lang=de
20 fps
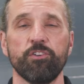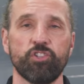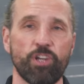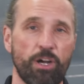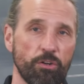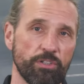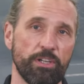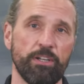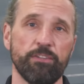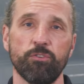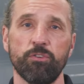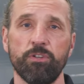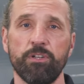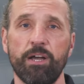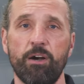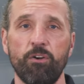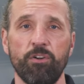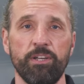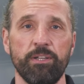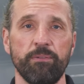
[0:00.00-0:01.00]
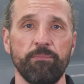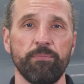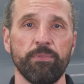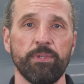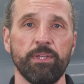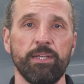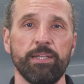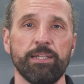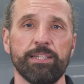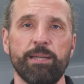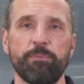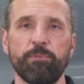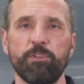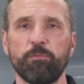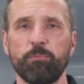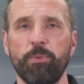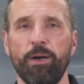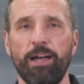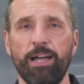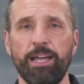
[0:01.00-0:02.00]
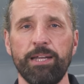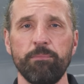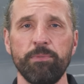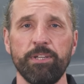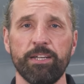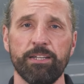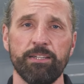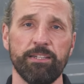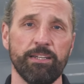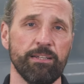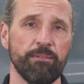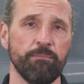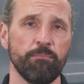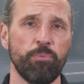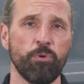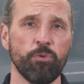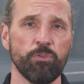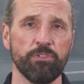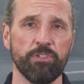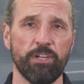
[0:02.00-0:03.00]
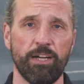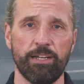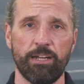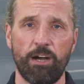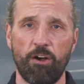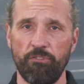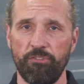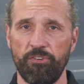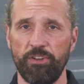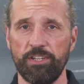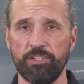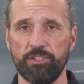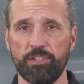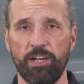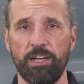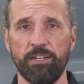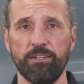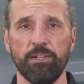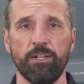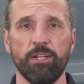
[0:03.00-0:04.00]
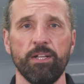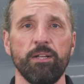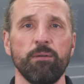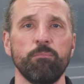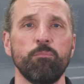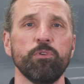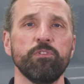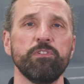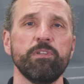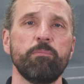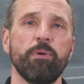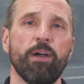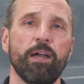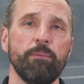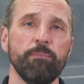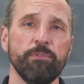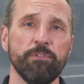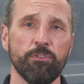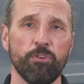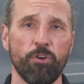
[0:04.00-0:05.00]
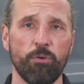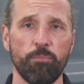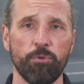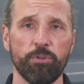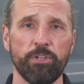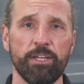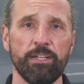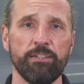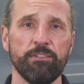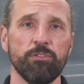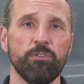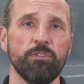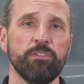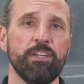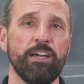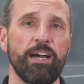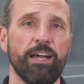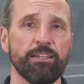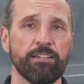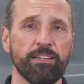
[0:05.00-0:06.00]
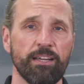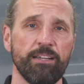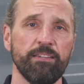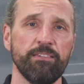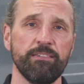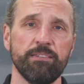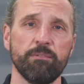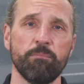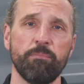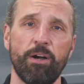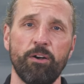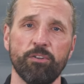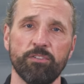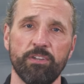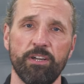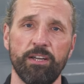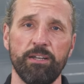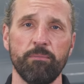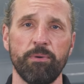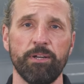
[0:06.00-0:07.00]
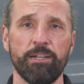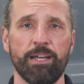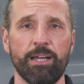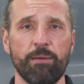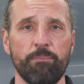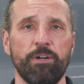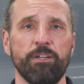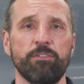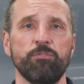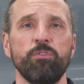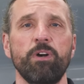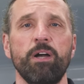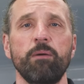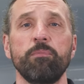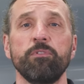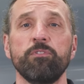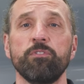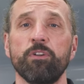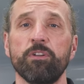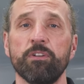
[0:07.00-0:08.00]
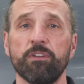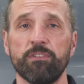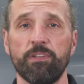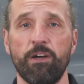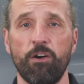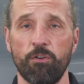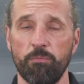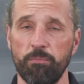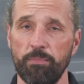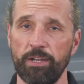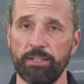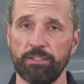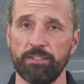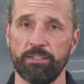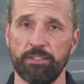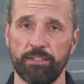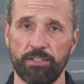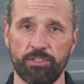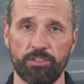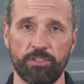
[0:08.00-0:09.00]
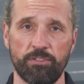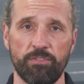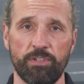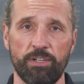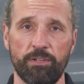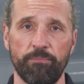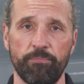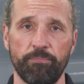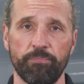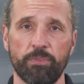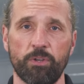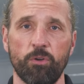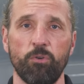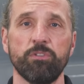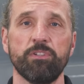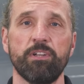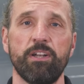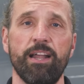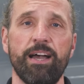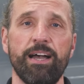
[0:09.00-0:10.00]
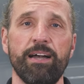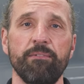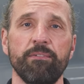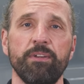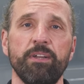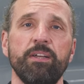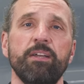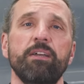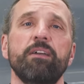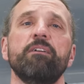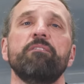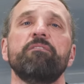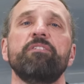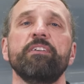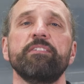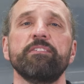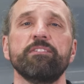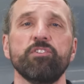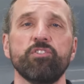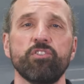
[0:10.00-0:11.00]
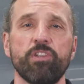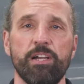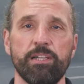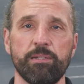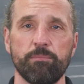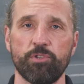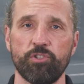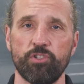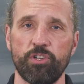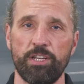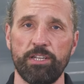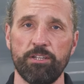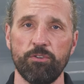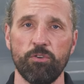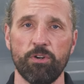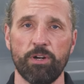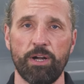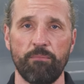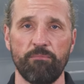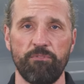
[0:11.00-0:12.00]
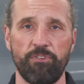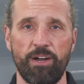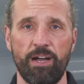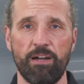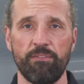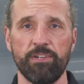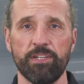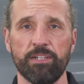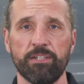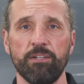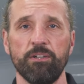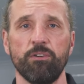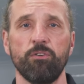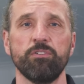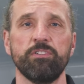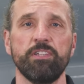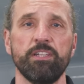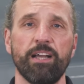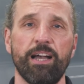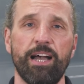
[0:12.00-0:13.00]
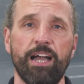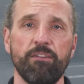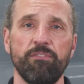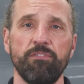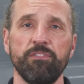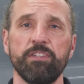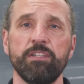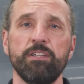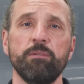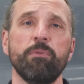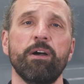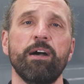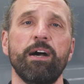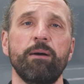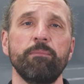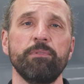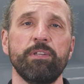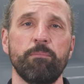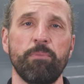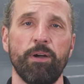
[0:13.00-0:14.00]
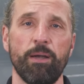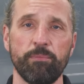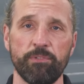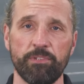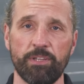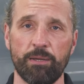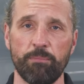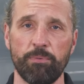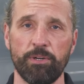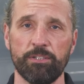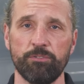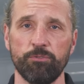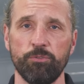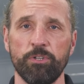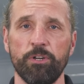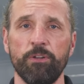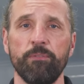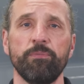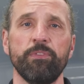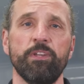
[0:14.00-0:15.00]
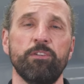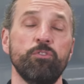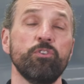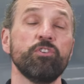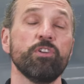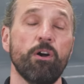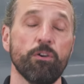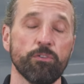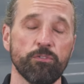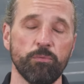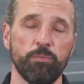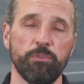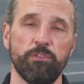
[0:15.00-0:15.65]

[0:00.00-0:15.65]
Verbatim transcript: Schaut also genau hin. Gibt es bei einem der genannten Punkte eine Auffälligkeit, muss die Bremsenkomponente und der angrenzenden Bauteile bei der Reparatur ein besonderes Augenmerk gerichtet werden. Und klar, festgestellte Beschädigungen am Fahrwerk und den Reifen sind im Rahmen der Bremsenreparatur natürlich auch zu